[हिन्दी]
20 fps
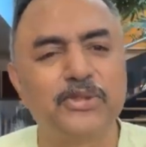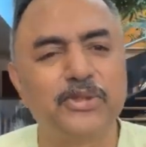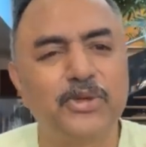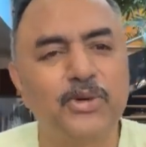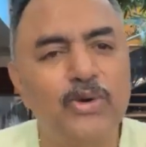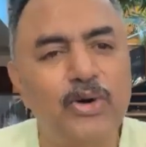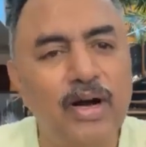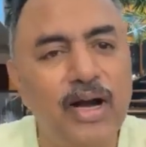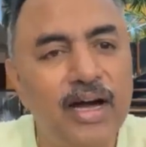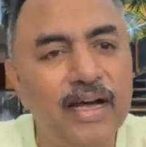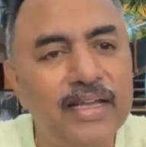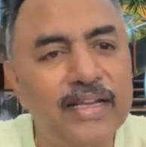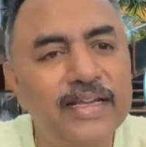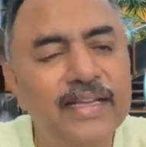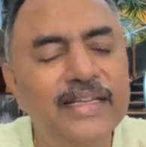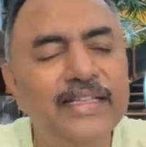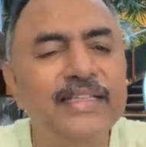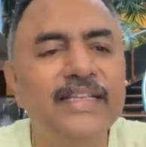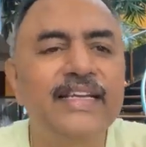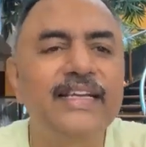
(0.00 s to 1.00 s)
तो हर
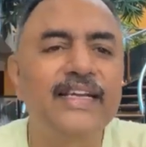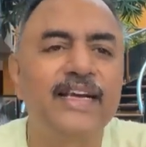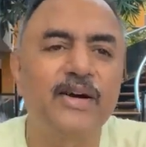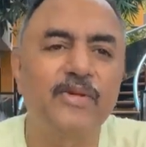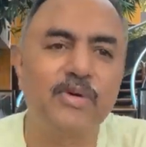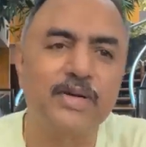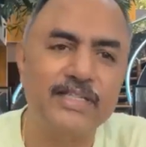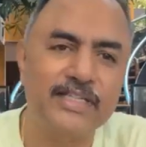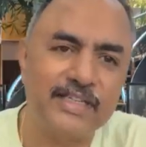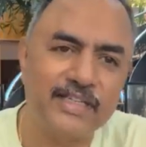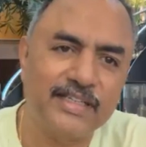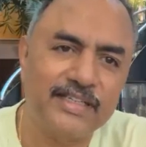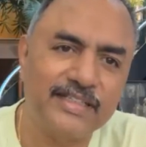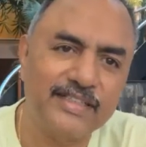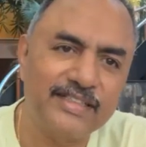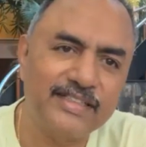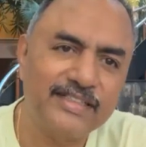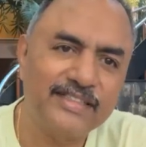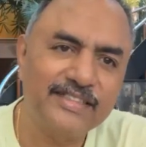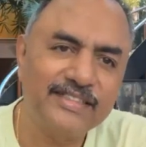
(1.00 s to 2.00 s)
एक दिन का वचन
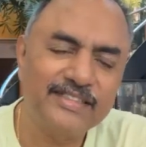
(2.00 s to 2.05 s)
